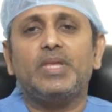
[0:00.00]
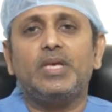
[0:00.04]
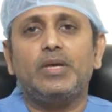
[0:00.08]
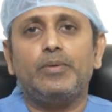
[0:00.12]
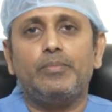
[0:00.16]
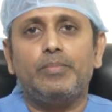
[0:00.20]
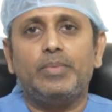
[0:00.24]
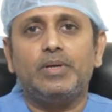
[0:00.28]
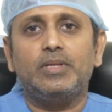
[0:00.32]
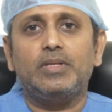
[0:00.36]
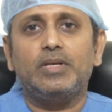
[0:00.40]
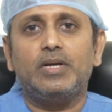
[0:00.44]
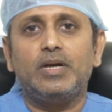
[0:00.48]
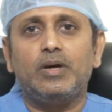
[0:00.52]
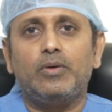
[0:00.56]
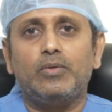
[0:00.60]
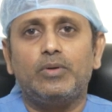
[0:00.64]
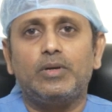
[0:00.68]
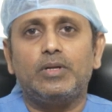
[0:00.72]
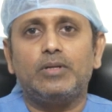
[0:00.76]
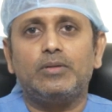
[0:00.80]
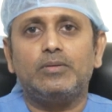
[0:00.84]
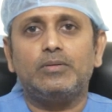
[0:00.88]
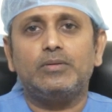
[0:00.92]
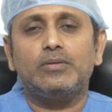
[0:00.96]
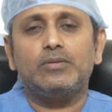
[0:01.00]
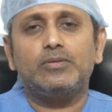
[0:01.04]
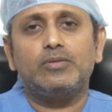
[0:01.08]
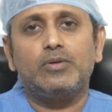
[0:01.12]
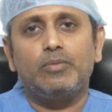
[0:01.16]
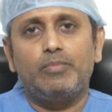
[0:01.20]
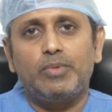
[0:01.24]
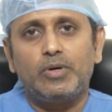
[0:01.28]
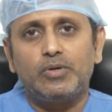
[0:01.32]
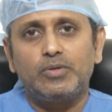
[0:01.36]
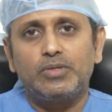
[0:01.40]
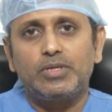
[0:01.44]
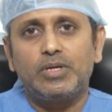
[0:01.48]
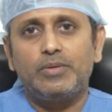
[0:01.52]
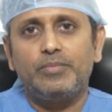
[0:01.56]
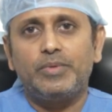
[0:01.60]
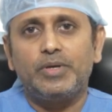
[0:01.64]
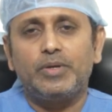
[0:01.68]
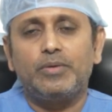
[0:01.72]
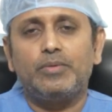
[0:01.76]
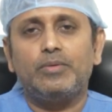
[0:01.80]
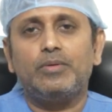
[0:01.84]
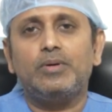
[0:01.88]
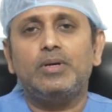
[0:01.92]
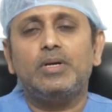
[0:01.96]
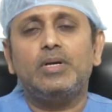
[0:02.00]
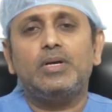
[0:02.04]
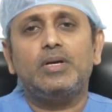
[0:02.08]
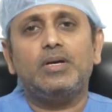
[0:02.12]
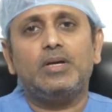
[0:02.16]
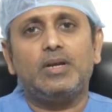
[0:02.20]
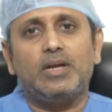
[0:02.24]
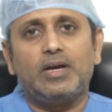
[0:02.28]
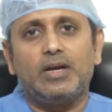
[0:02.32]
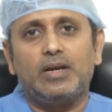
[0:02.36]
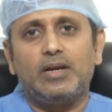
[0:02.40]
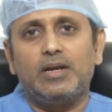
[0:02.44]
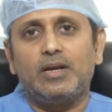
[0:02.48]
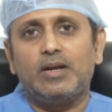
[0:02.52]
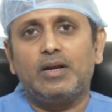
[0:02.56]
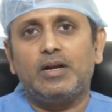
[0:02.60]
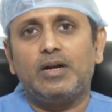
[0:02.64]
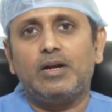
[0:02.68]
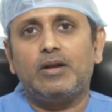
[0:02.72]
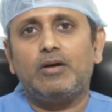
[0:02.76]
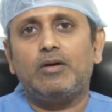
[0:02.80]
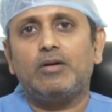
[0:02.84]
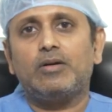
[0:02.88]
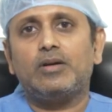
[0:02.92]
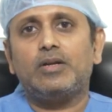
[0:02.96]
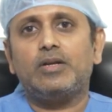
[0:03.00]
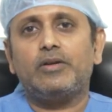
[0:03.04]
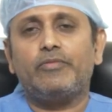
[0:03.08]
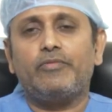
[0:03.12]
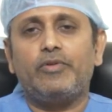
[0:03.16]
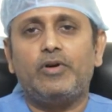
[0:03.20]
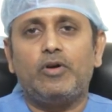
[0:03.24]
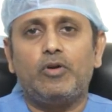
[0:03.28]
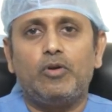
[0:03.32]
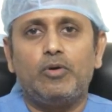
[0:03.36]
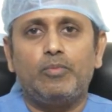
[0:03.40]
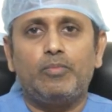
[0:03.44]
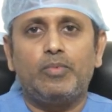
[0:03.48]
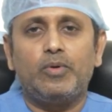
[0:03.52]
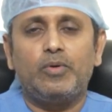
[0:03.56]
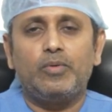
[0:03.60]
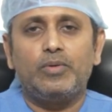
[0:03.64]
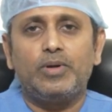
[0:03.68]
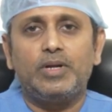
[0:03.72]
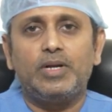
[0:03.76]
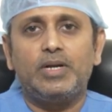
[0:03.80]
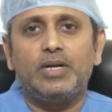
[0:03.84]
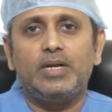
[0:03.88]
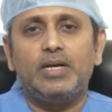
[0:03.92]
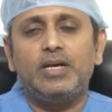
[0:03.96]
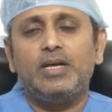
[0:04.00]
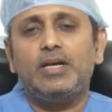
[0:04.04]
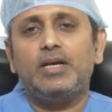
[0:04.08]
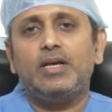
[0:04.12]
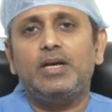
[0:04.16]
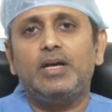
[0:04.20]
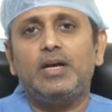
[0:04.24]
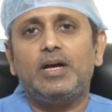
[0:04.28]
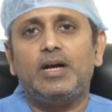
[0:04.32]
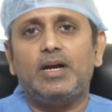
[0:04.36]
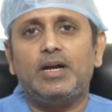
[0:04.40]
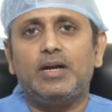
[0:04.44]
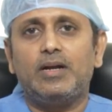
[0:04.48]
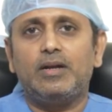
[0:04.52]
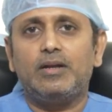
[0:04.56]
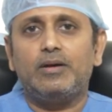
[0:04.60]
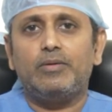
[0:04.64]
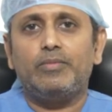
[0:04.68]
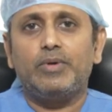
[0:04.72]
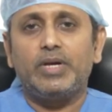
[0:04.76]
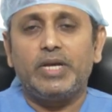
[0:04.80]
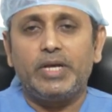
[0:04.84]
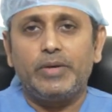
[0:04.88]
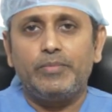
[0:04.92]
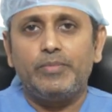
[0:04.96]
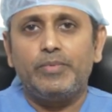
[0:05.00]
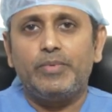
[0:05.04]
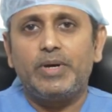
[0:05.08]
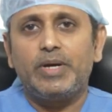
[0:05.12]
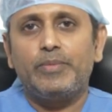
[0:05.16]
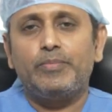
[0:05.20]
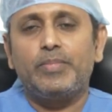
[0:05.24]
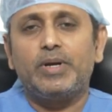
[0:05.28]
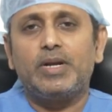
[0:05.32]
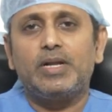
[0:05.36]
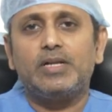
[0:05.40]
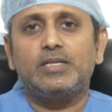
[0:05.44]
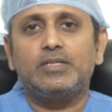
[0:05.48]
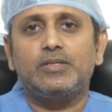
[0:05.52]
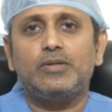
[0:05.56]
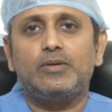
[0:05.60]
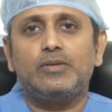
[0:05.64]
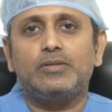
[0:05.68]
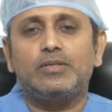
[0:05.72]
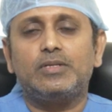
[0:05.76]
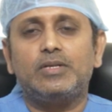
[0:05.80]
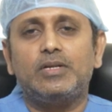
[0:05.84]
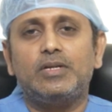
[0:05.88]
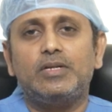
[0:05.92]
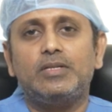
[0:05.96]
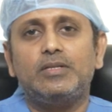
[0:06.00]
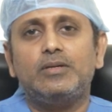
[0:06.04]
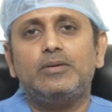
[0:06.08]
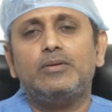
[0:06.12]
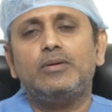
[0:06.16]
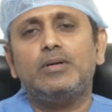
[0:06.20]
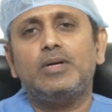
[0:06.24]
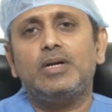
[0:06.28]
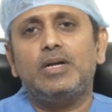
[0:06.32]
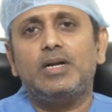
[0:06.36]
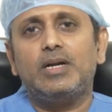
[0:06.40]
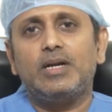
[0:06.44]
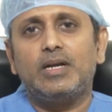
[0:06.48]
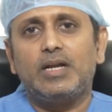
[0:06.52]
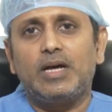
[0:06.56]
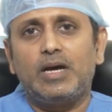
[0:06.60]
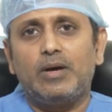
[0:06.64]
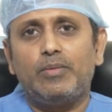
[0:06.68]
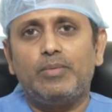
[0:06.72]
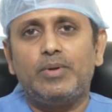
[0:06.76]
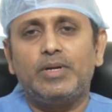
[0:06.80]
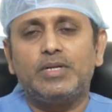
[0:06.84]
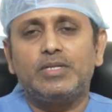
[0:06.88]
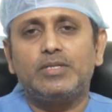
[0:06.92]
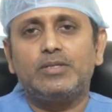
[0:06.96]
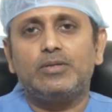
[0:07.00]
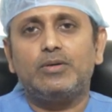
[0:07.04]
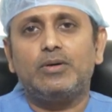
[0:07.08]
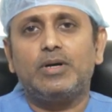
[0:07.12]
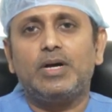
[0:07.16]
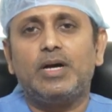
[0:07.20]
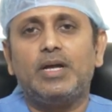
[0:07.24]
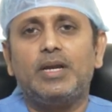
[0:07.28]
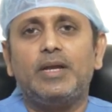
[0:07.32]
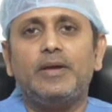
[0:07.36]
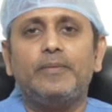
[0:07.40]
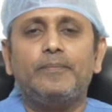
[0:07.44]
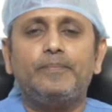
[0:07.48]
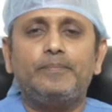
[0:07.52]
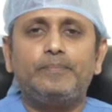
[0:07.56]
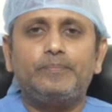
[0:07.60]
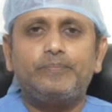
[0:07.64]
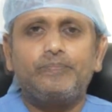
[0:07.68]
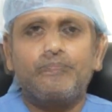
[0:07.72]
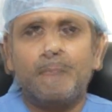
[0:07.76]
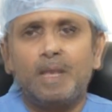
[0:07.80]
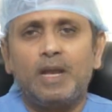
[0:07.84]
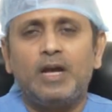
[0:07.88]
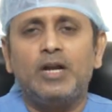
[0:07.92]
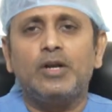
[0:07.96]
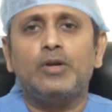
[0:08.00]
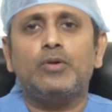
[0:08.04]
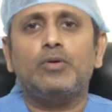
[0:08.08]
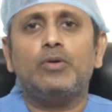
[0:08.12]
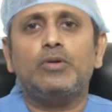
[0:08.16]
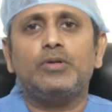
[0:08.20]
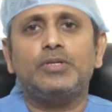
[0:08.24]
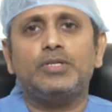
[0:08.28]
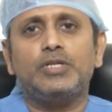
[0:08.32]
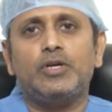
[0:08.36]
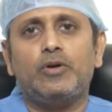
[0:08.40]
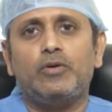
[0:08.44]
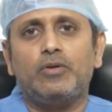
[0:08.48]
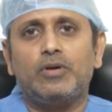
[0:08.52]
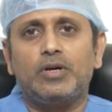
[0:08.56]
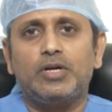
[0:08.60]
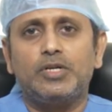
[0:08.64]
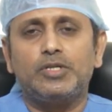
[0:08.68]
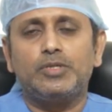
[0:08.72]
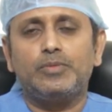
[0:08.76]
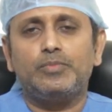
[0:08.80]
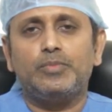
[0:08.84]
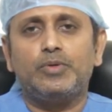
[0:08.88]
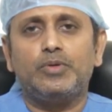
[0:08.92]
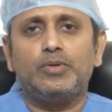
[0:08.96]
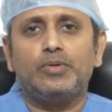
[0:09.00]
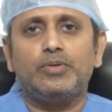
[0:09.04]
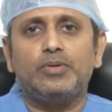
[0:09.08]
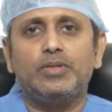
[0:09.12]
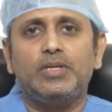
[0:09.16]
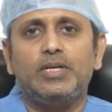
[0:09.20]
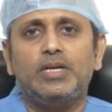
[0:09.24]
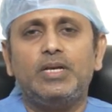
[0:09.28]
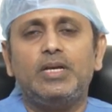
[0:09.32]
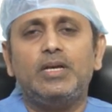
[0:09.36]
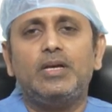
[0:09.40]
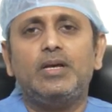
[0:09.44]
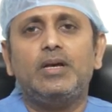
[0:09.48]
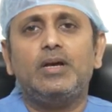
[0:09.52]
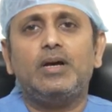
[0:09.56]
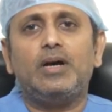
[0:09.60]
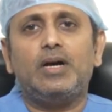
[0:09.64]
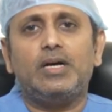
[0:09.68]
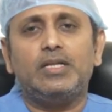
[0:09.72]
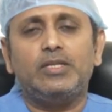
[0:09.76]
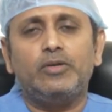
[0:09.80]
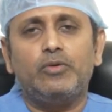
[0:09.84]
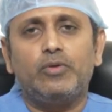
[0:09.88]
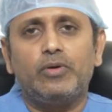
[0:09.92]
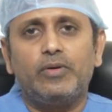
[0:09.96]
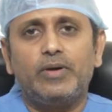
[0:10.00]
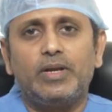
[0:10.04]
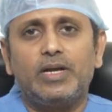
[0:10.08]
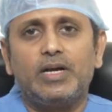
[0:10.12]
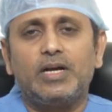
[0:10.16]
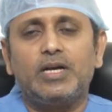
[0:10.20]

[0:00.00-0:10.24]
ఇబ్బందిగా ఉండదు సో బహుశా మీరు రెగ్యులర్గా డాక్టర్ ఫాలోఅప్లో ఉండండి అండ్ ఏమి భయపడాల్సిన అవసరం లేదు ట్యాబ్లెట్స్తో కానీ కంట్రోల్ వచ్చే అవకాశం ఉంటుంది అది ఒకవేళ